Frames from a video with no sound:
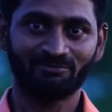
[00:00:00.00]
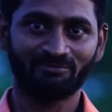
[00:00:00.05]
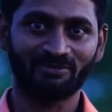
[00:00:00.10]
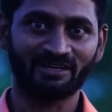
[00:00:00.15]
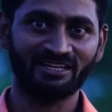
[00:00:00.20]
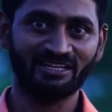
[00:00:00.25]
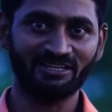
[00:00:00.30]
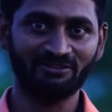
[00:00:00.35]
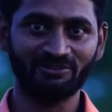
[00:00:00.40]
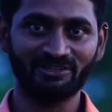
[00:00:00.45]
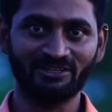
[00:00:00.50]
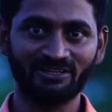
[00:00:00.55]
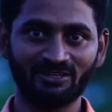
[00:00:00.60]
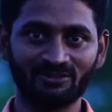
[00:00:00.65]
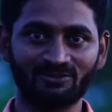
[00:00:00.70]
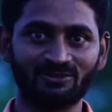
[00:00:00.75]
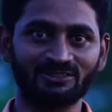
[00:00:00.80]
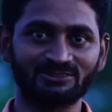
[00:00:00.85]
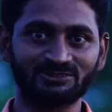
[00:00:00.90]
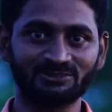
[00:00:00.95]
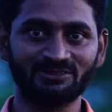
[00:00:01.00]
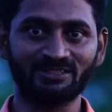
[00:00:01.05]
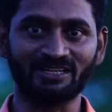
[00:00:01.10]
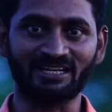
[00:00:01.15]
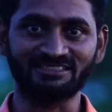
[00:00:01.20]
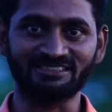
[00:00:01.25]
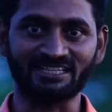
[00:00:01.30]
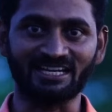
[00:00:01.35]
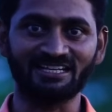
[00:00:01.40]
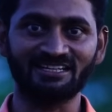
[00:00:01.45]
మరిన్ని వీడియోల కోసం నా
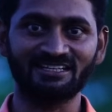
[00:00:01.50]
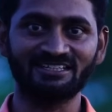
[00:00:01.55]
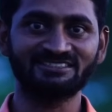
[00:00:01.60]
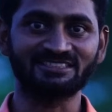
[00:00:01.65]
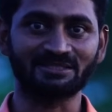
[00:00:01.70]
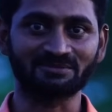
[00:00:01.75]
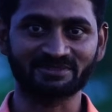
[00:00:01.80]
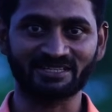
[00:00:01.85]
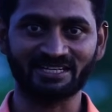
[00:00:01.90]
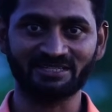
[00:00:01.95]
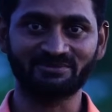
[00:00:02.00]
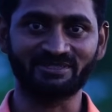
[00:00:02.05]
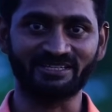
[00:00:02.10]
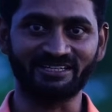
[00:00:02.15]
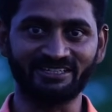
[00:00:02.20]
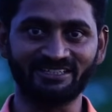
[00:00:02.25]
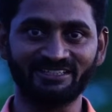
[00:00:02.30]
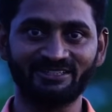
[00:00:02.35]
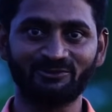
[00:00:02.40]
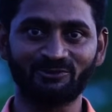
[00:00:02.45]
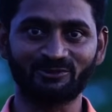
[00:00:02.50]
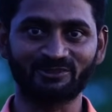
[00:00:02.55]
ఛానల్ని సబ్స్క్రైబ్ చేయండి